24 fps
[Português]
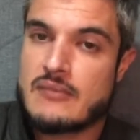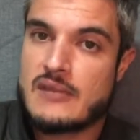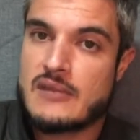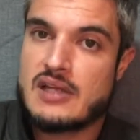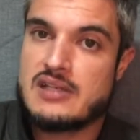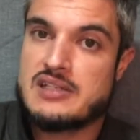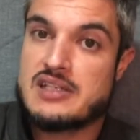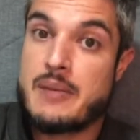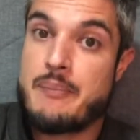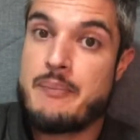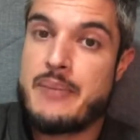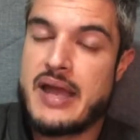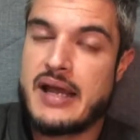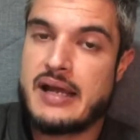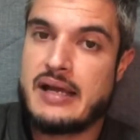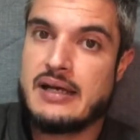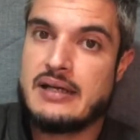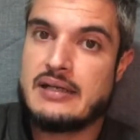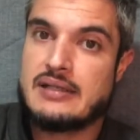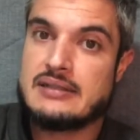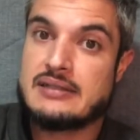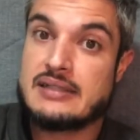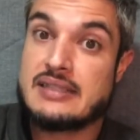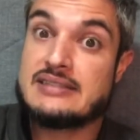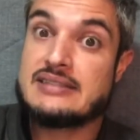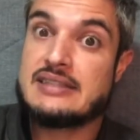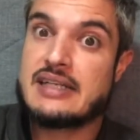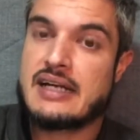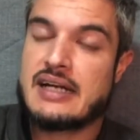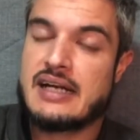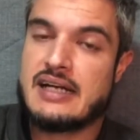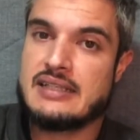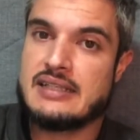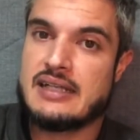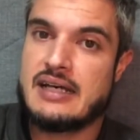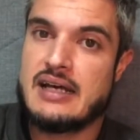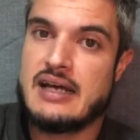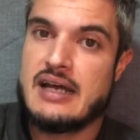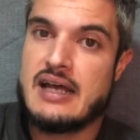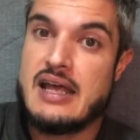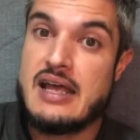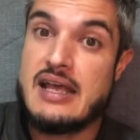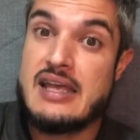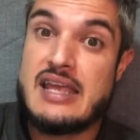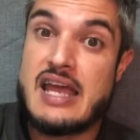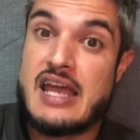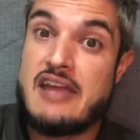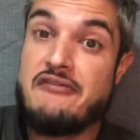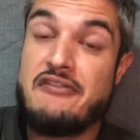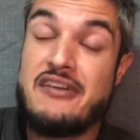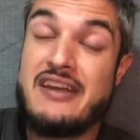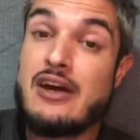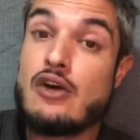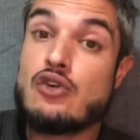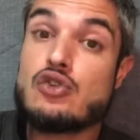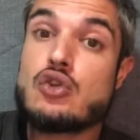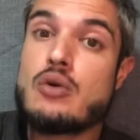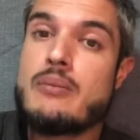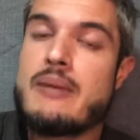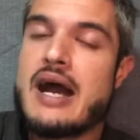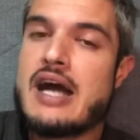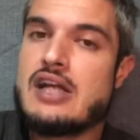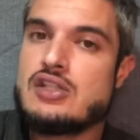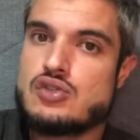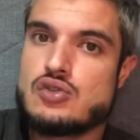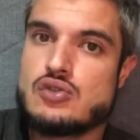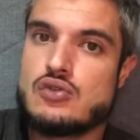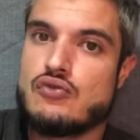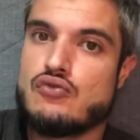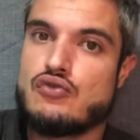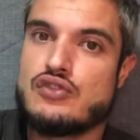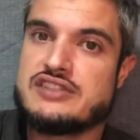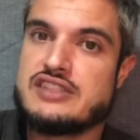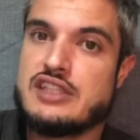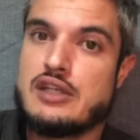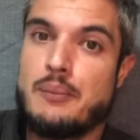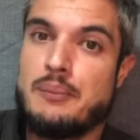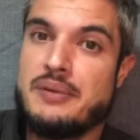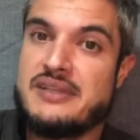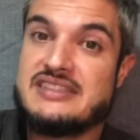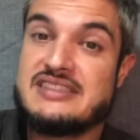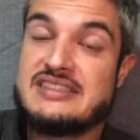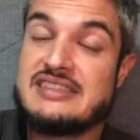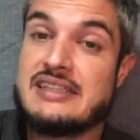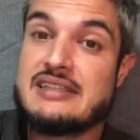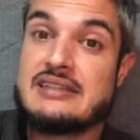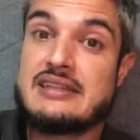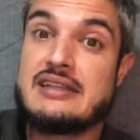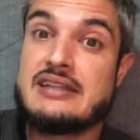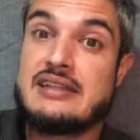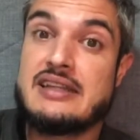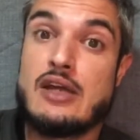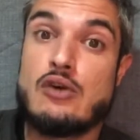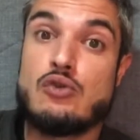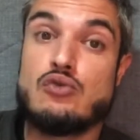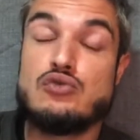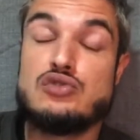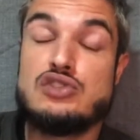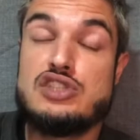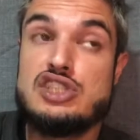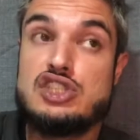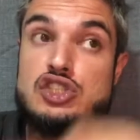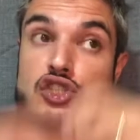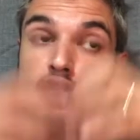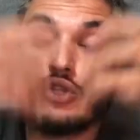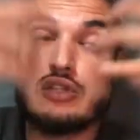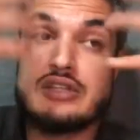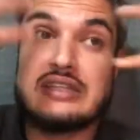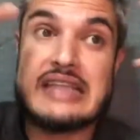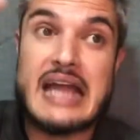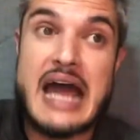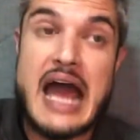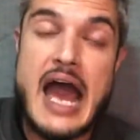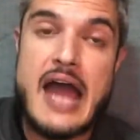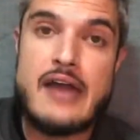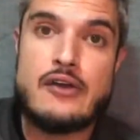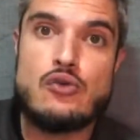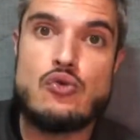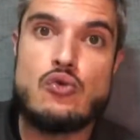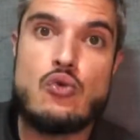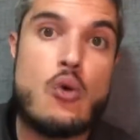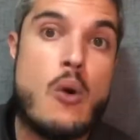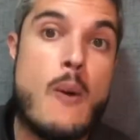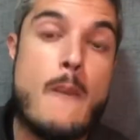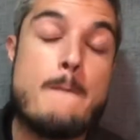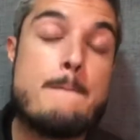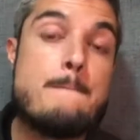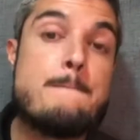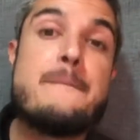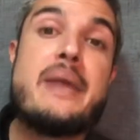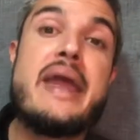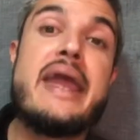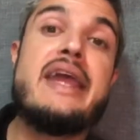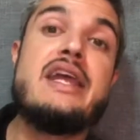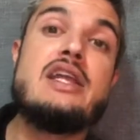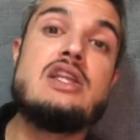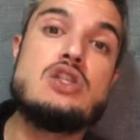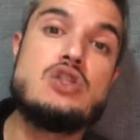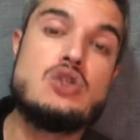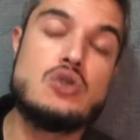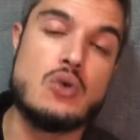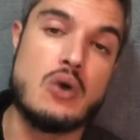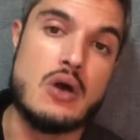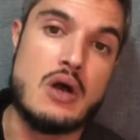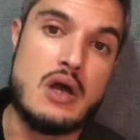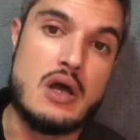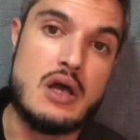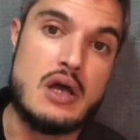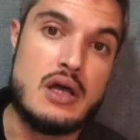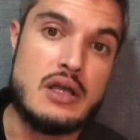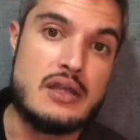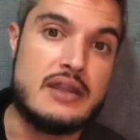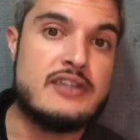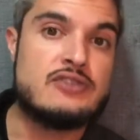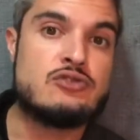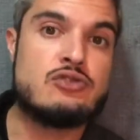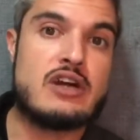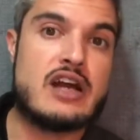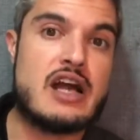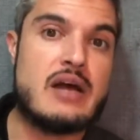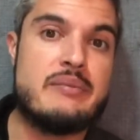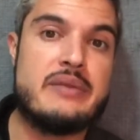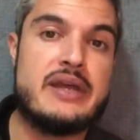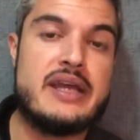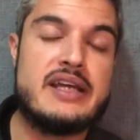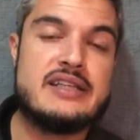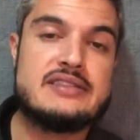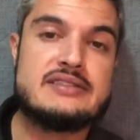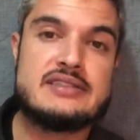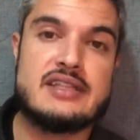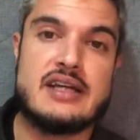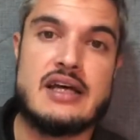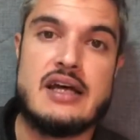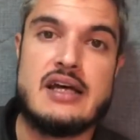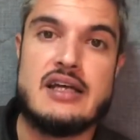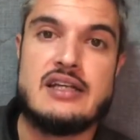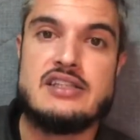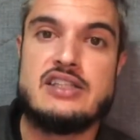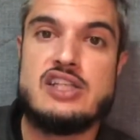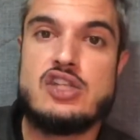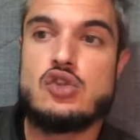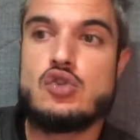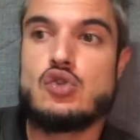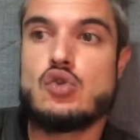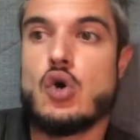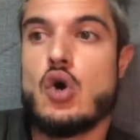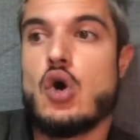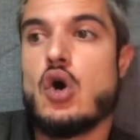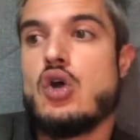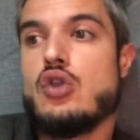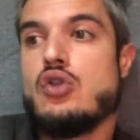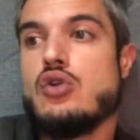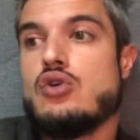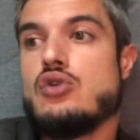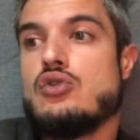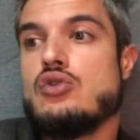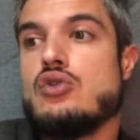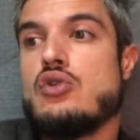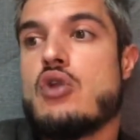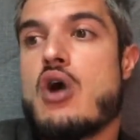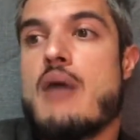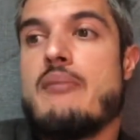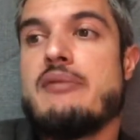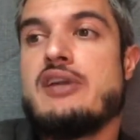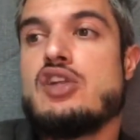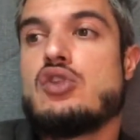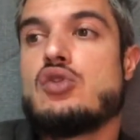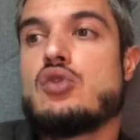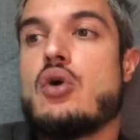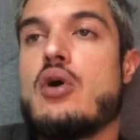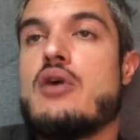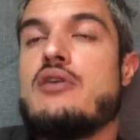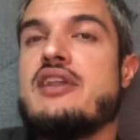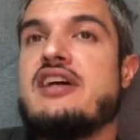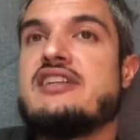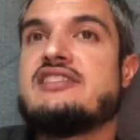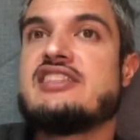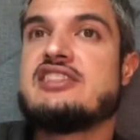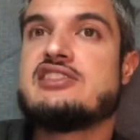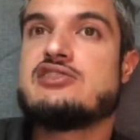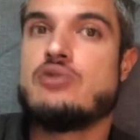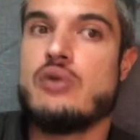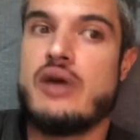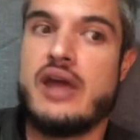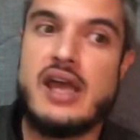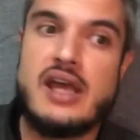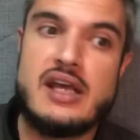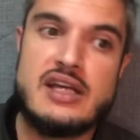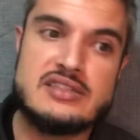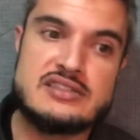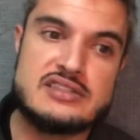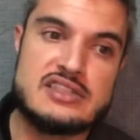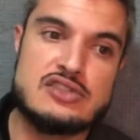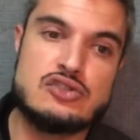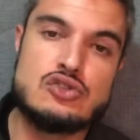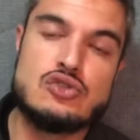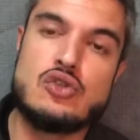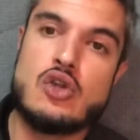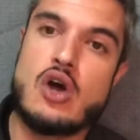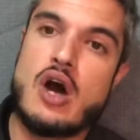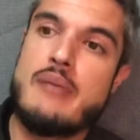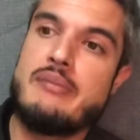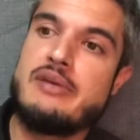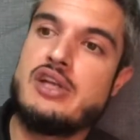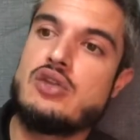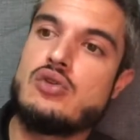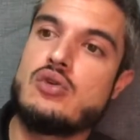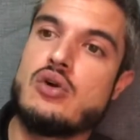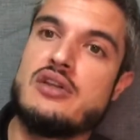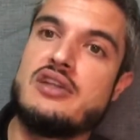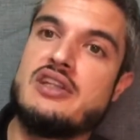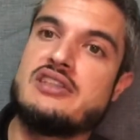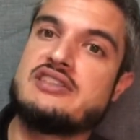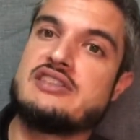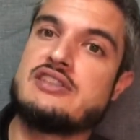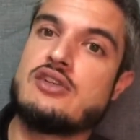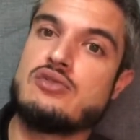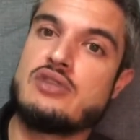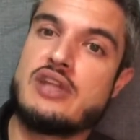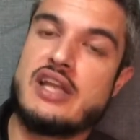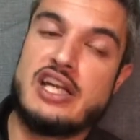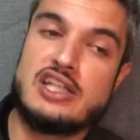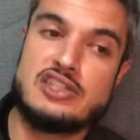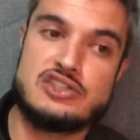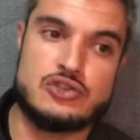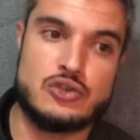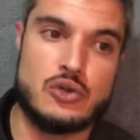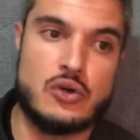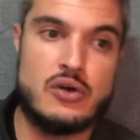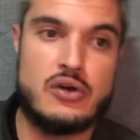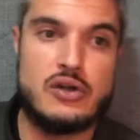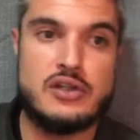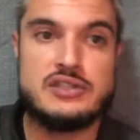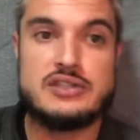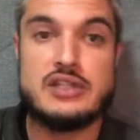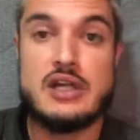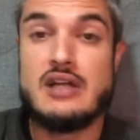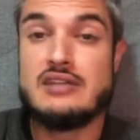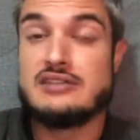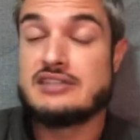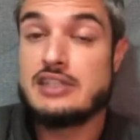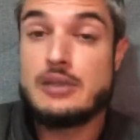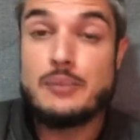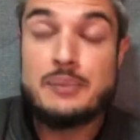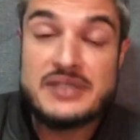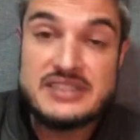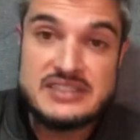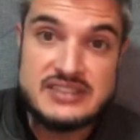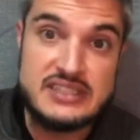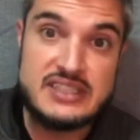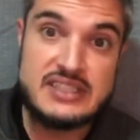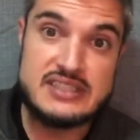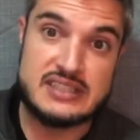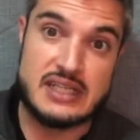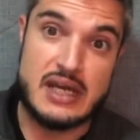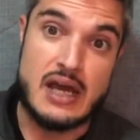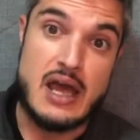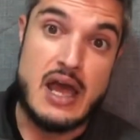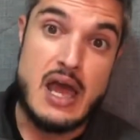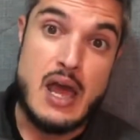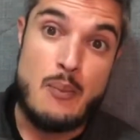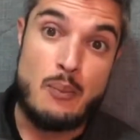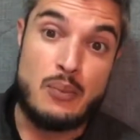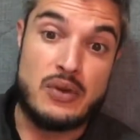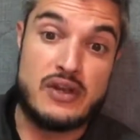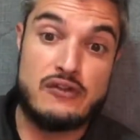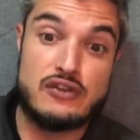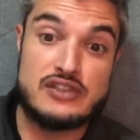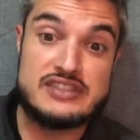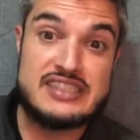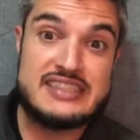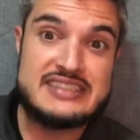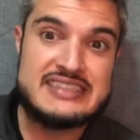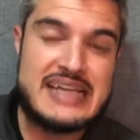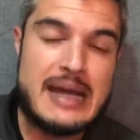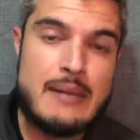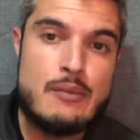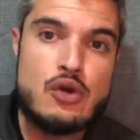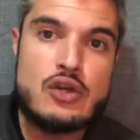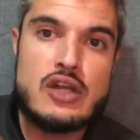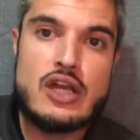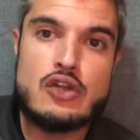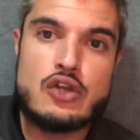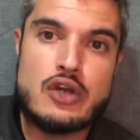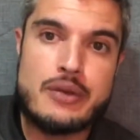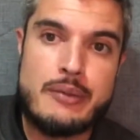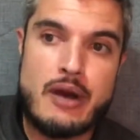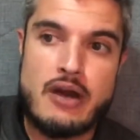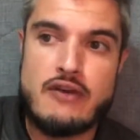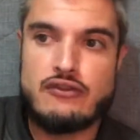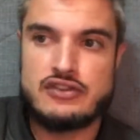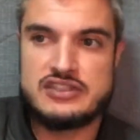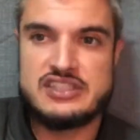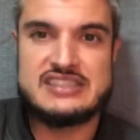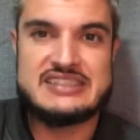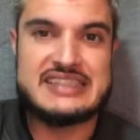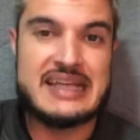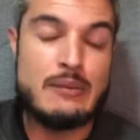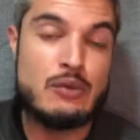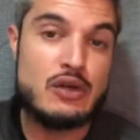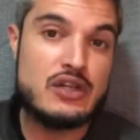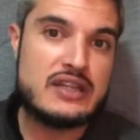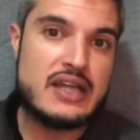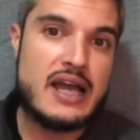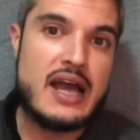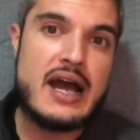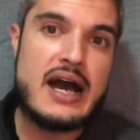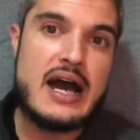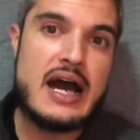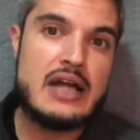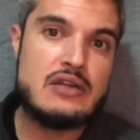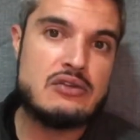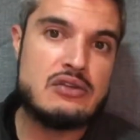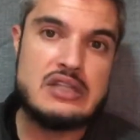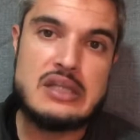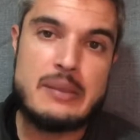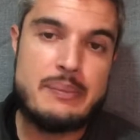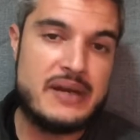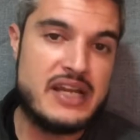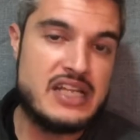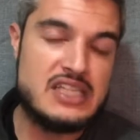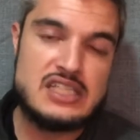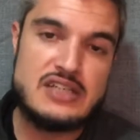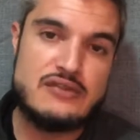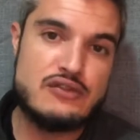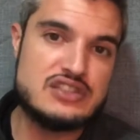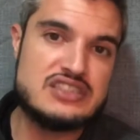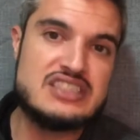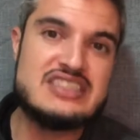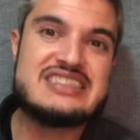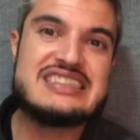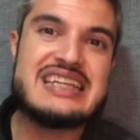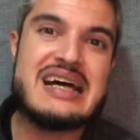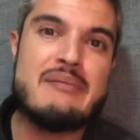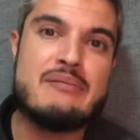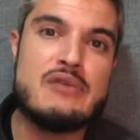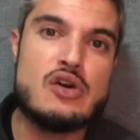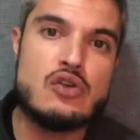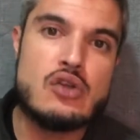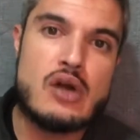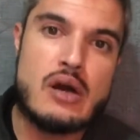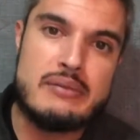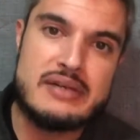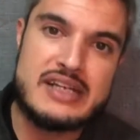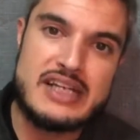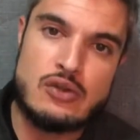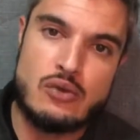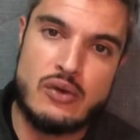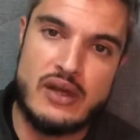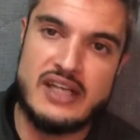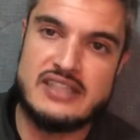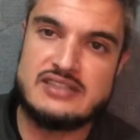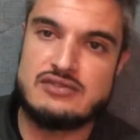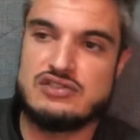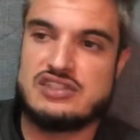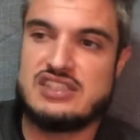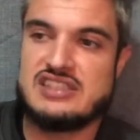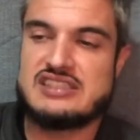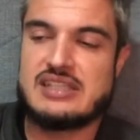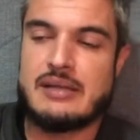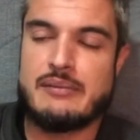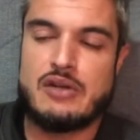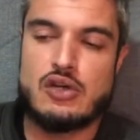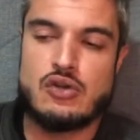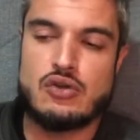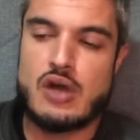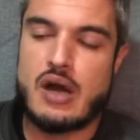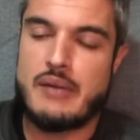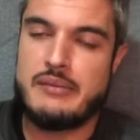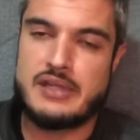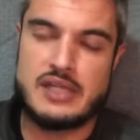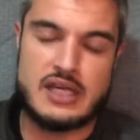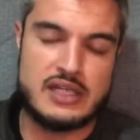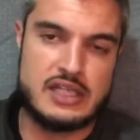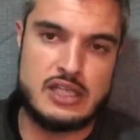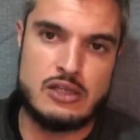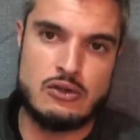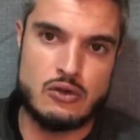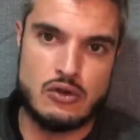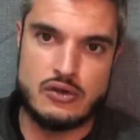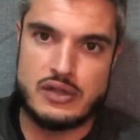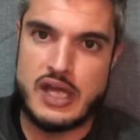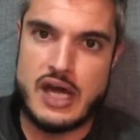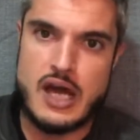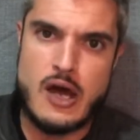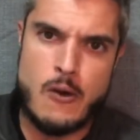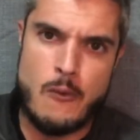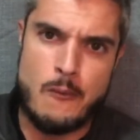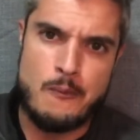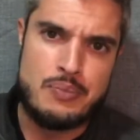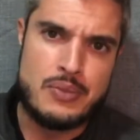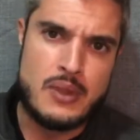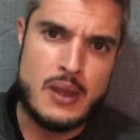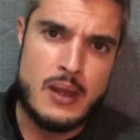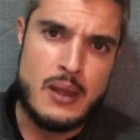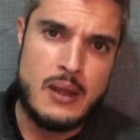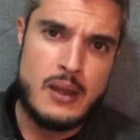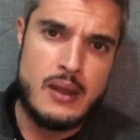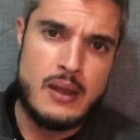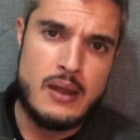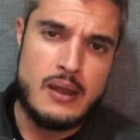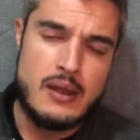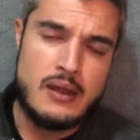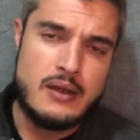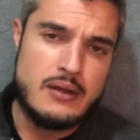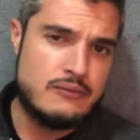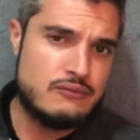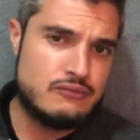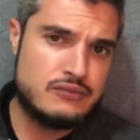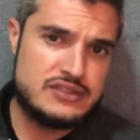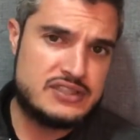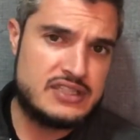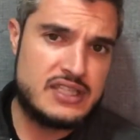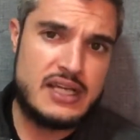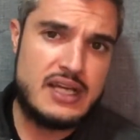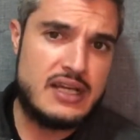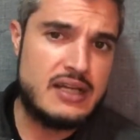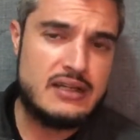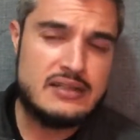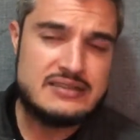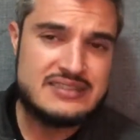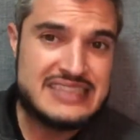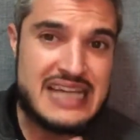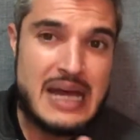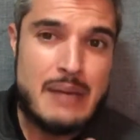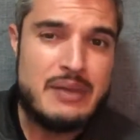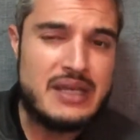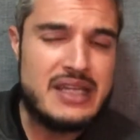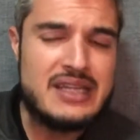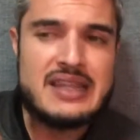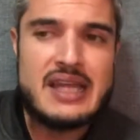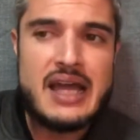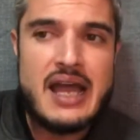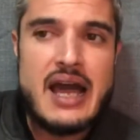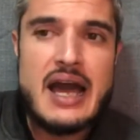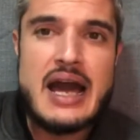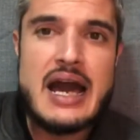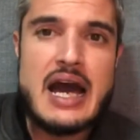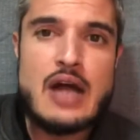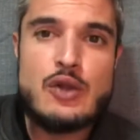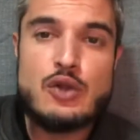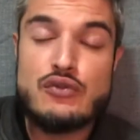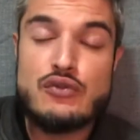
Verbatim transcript: já pega na sacada. E aí fica automático. Você não precisa ter um dicionário, um compêndio na sua cabeça de todo o nome de todas as doenças, do nome de todas as alterações. Você não precisa. Porque você sabe o que é normal e você sabe o que está errado. Independente de você saber o nome da doença, você saber o nome daquilo ou não, você sabe que está errado